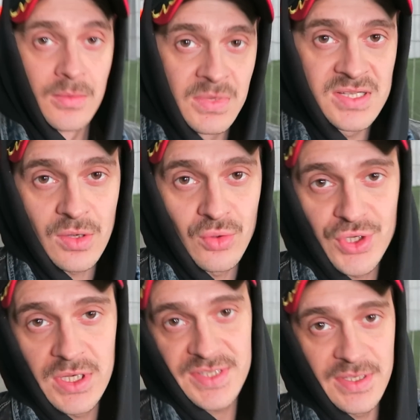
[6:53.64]
Мы
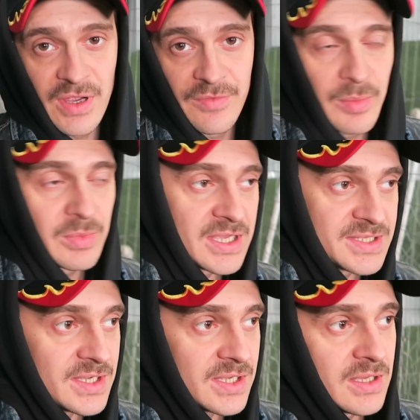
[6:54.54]
закончили снимать
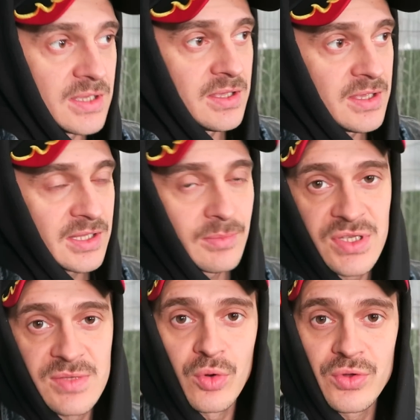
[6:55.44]
библиотеки, и я там
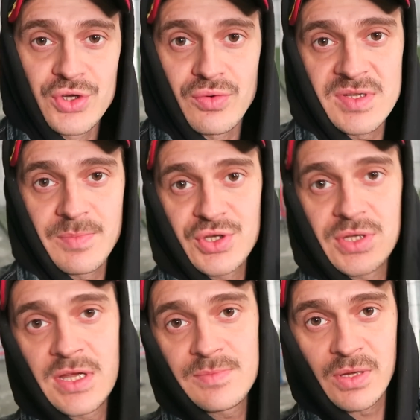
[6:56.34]
не смог ничего
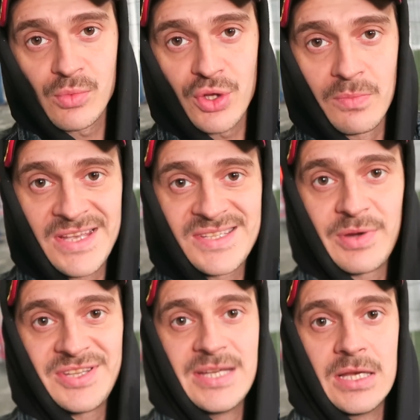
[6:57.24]
запечатлеть, потому что мне
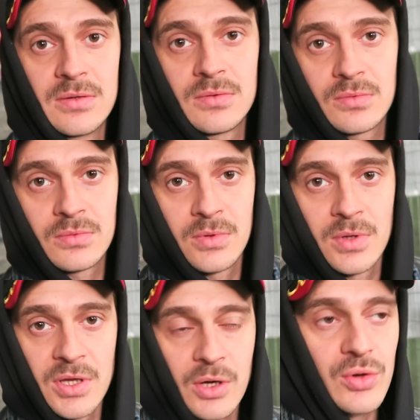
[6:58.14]
запретили.
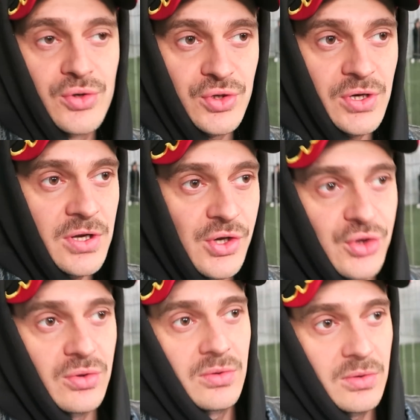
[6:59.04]
Такое ощущение,
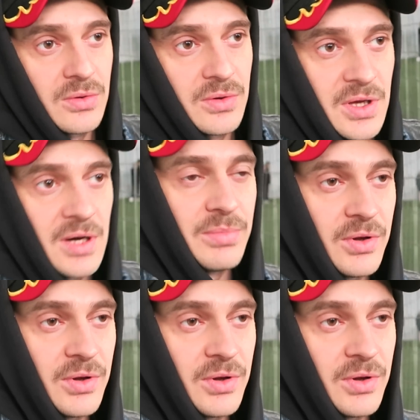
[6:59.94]
что я